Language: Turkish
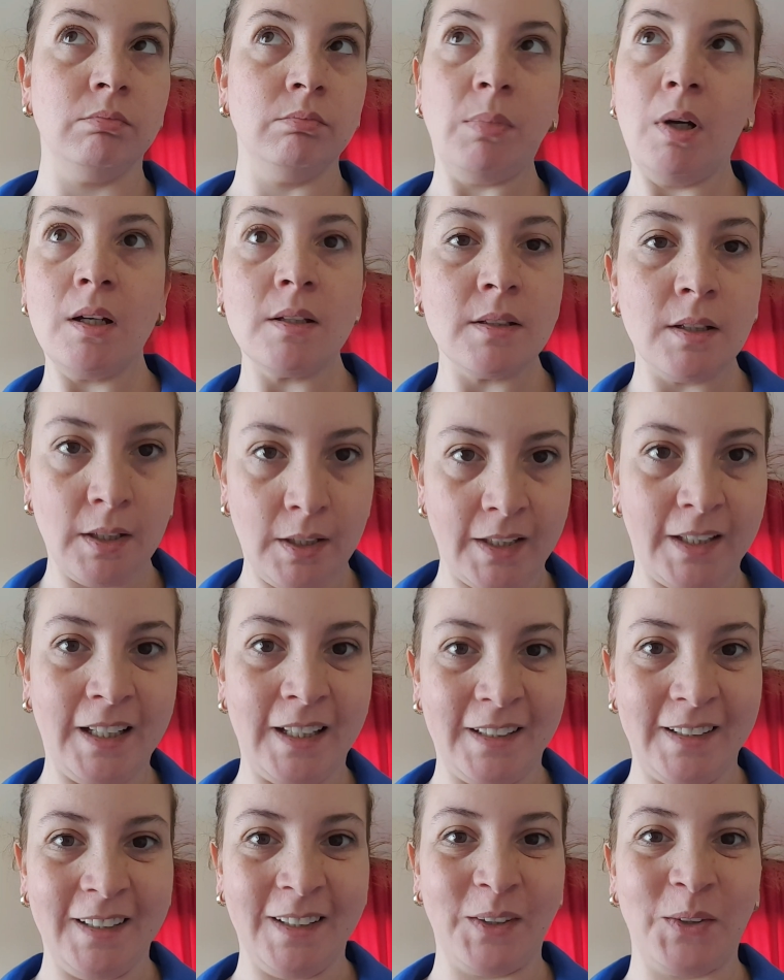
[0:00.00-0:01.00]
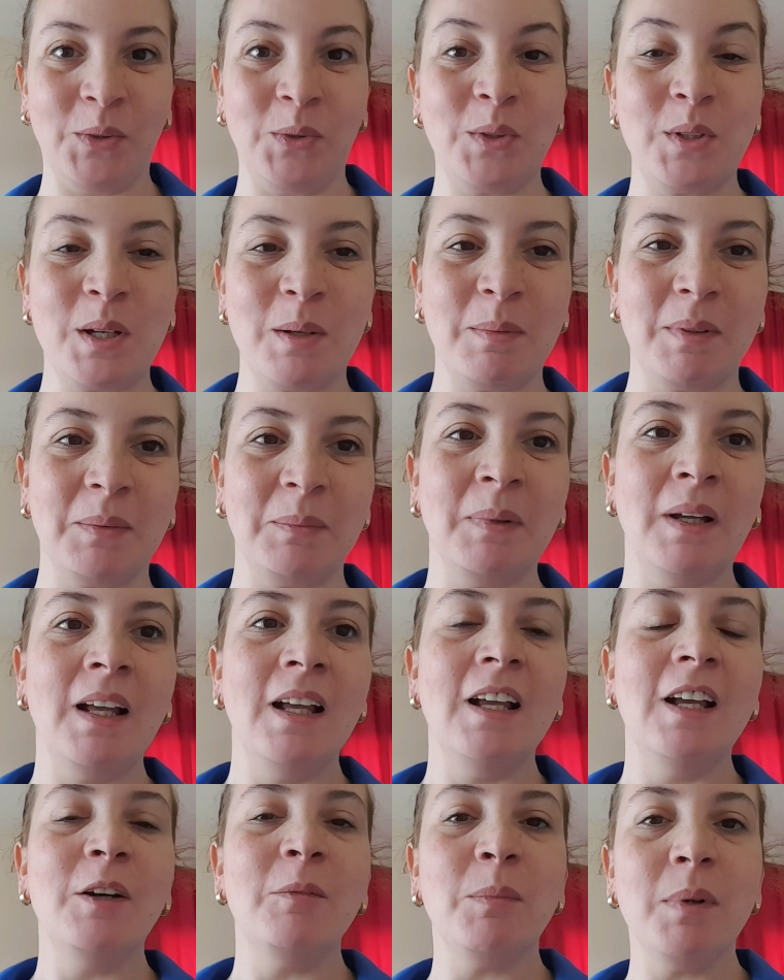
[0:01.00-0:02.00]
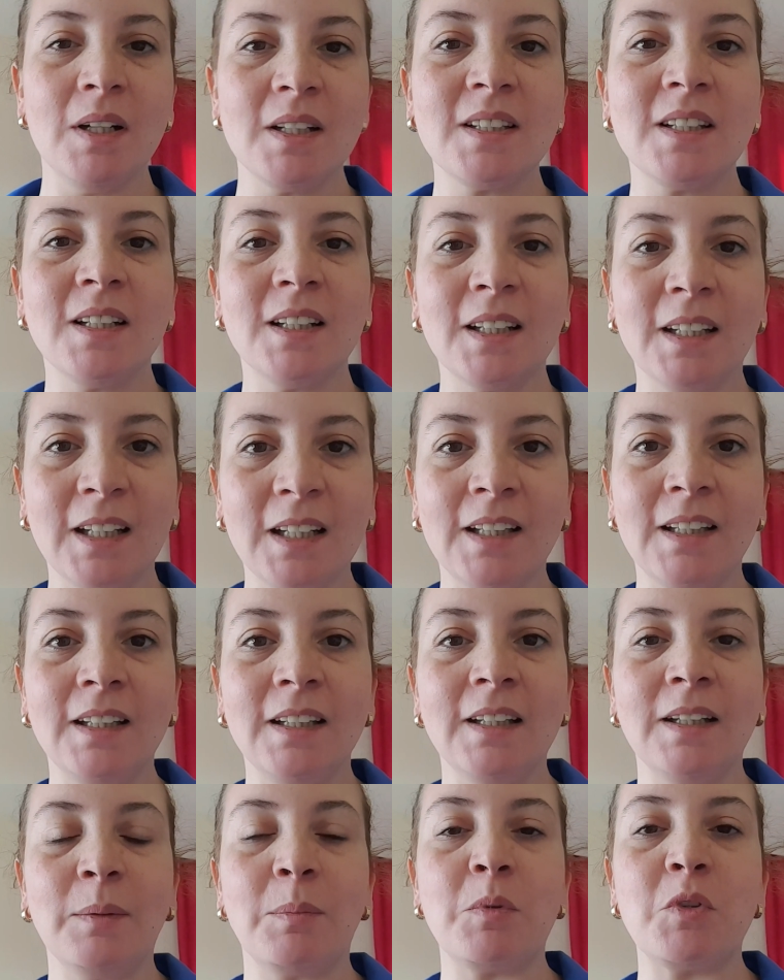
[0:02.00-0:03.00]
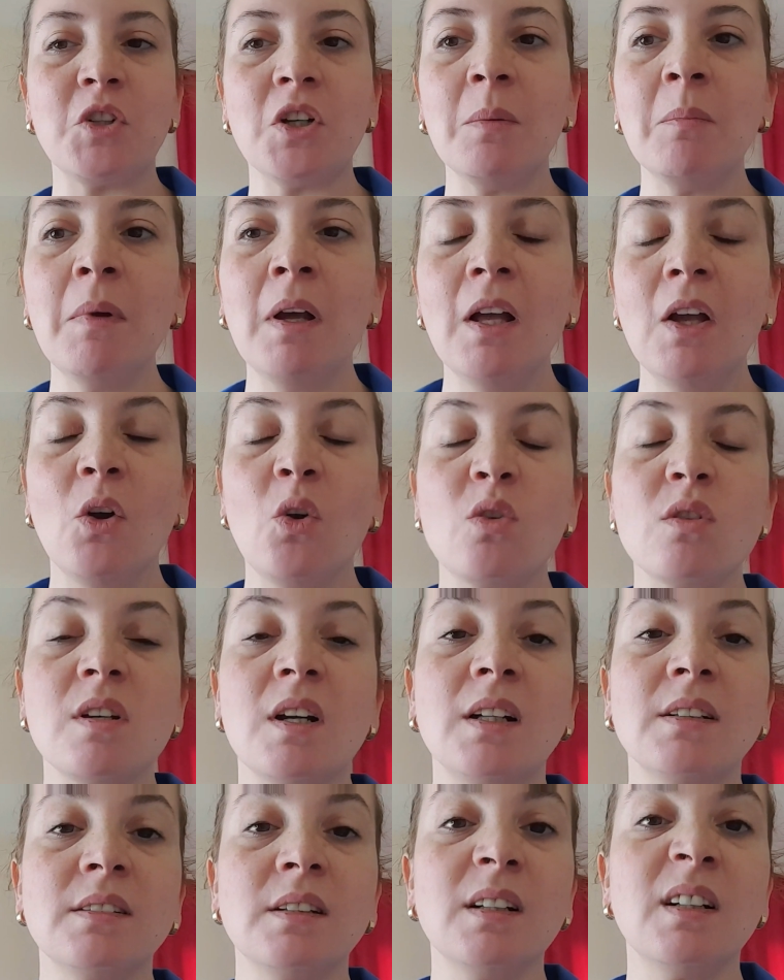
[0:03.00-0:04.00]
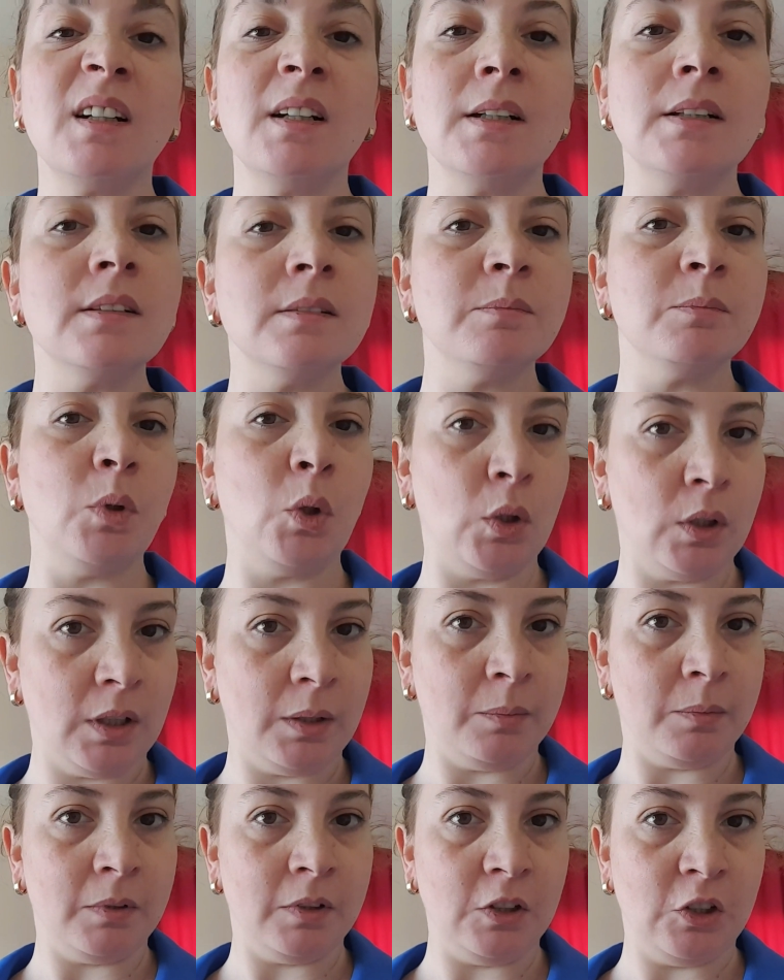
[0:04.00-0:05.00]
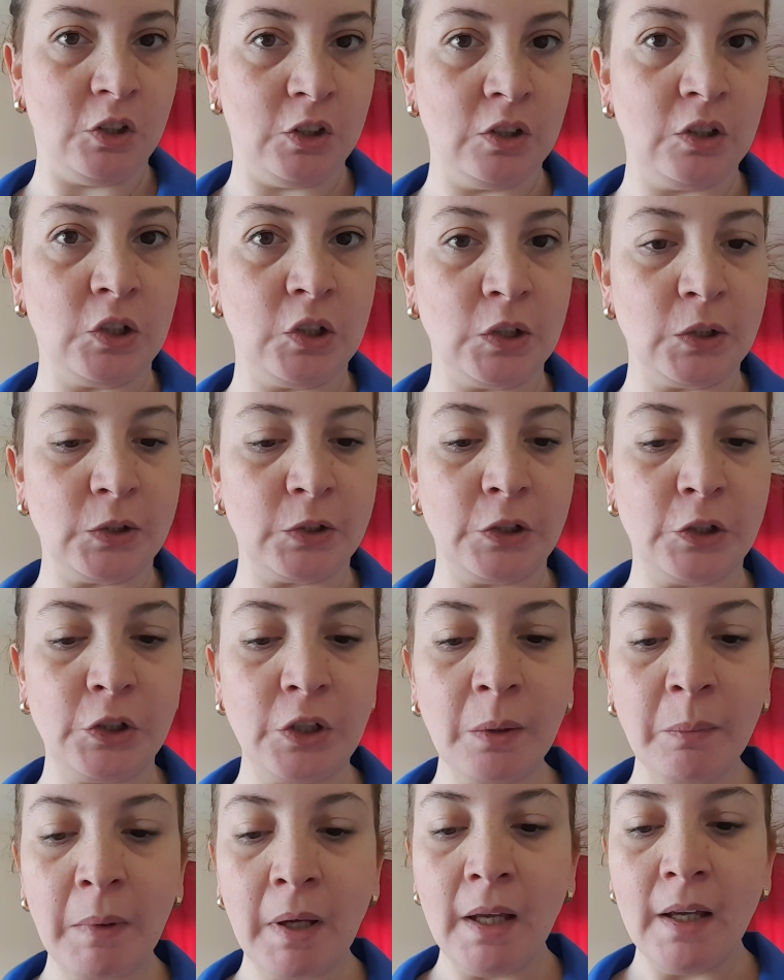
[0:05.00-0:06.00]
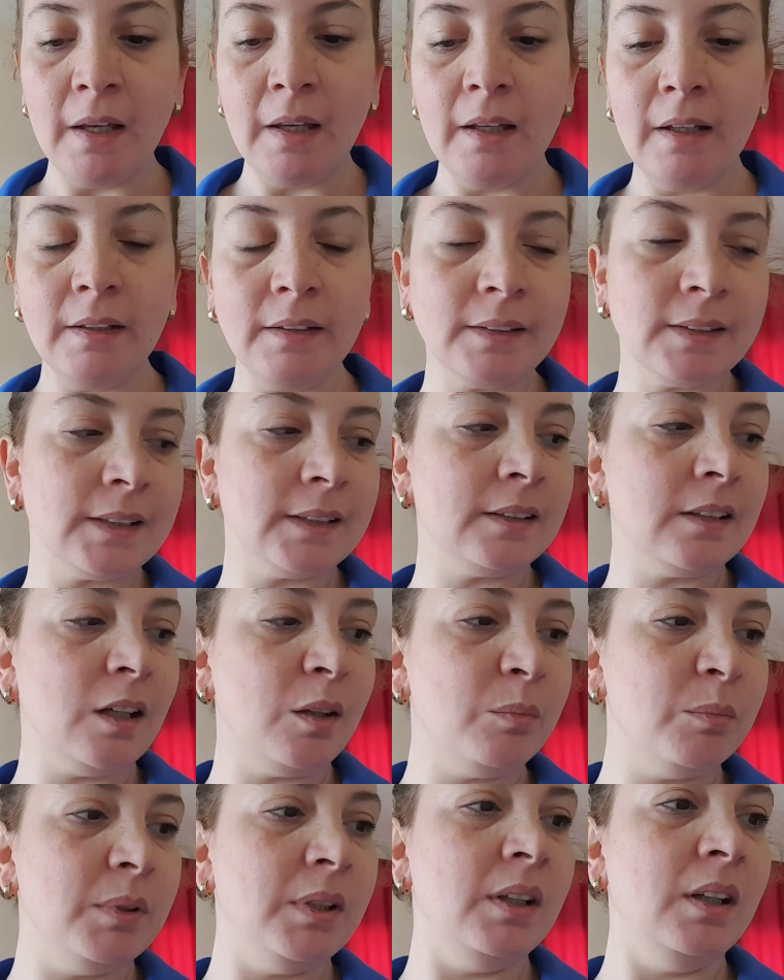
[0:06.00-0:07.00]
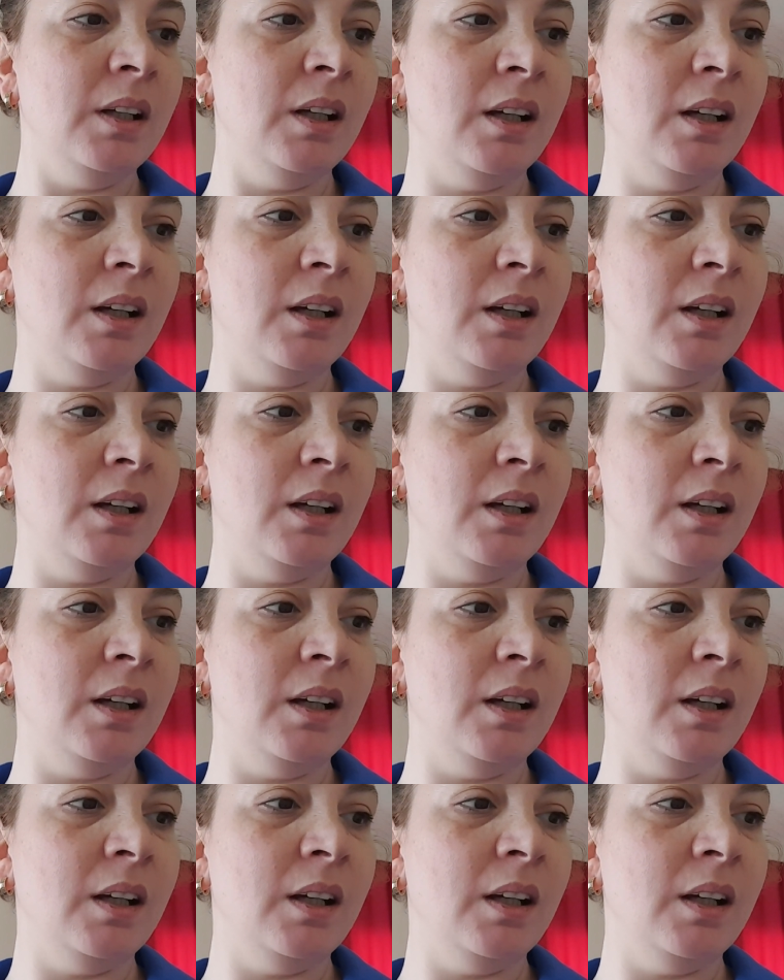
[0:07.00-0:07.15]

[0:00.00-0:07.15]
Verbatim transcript: bazı hareketleri konuşamadım bazı hareketleri yapacağım. Özellikle karın bölgemi için çalışacağım. En azından bir